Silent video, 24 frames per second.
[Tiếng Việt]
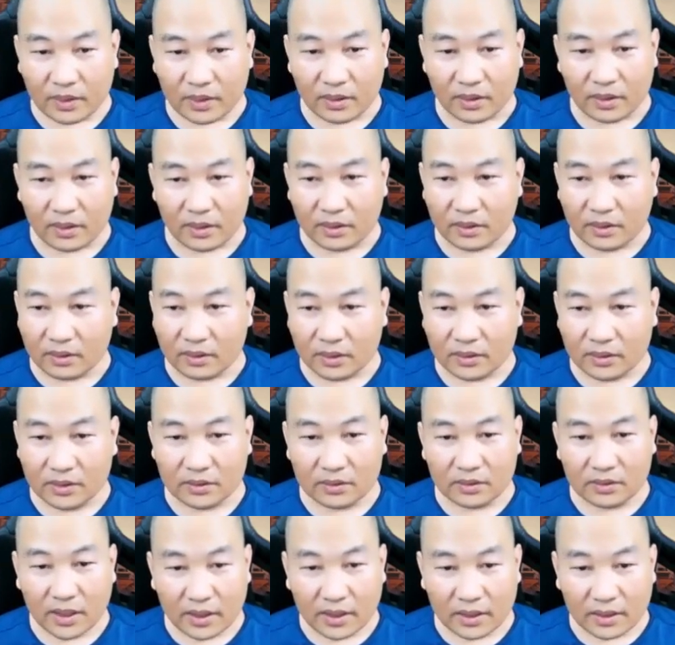Đấy, cái
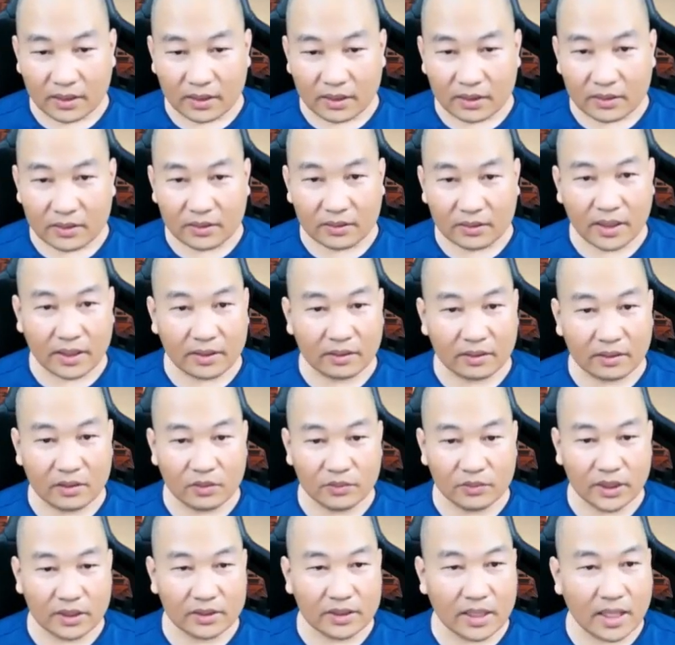chữ này nó
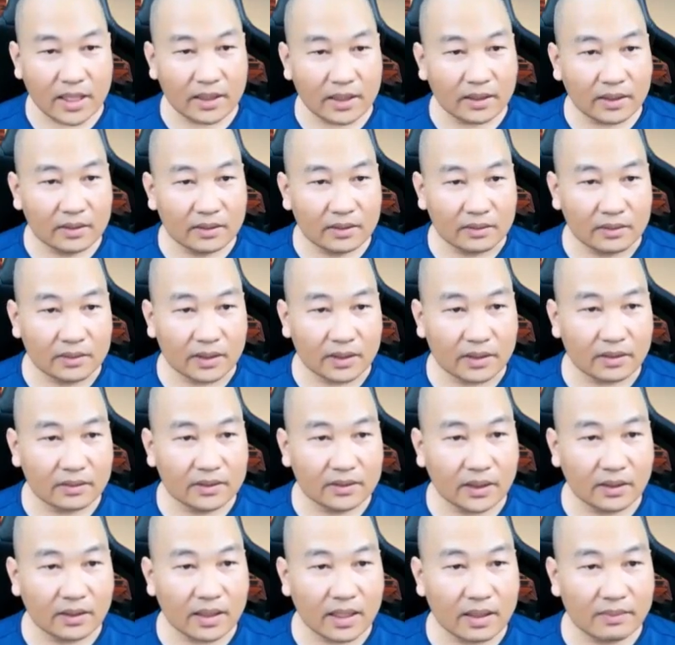không nhận ra này, thử xem là
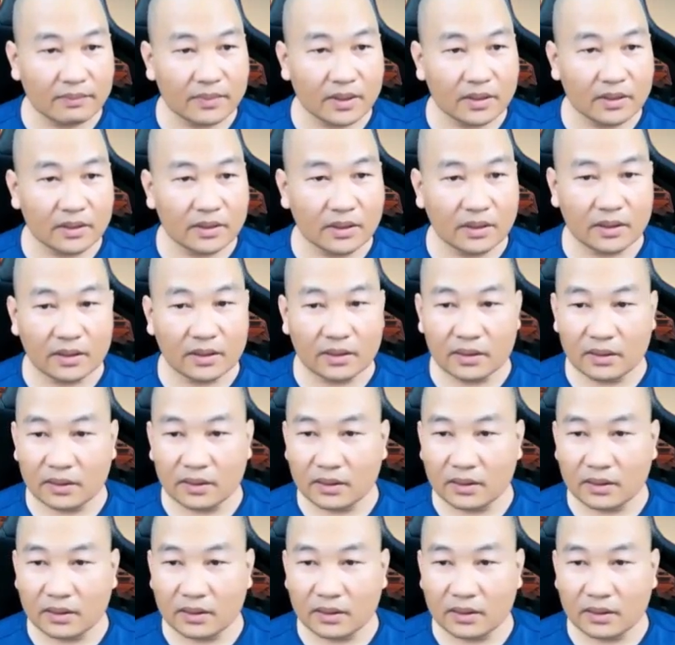check lại một lần nữa này.